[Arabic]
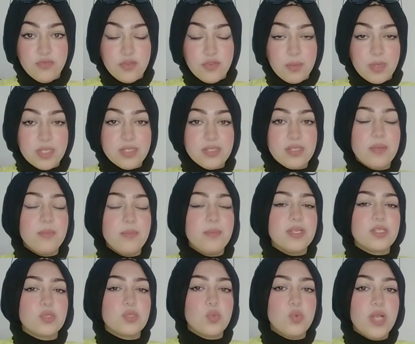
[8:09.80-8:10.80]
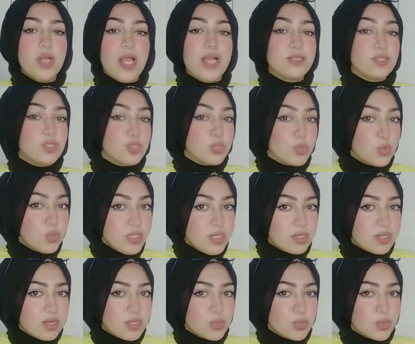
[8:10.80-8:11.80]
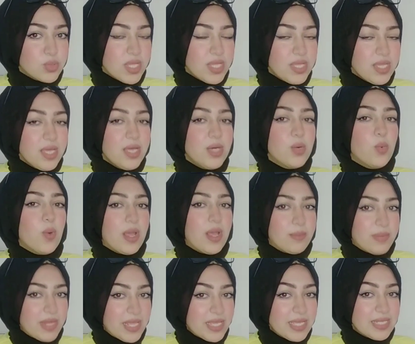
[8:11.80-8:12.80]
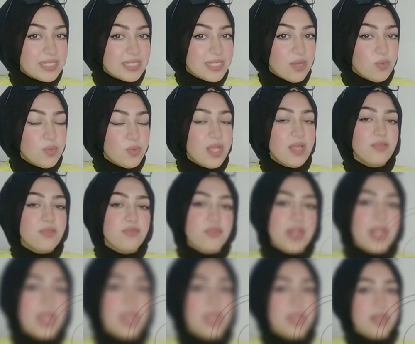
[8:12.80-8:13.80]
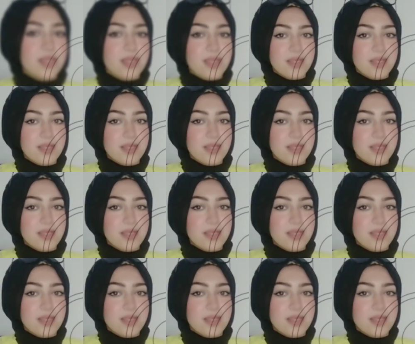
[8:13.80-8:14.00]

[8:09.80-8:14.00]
في منصب مسؤول عن الشؤون القانونية وأملاك الدولة في الخارج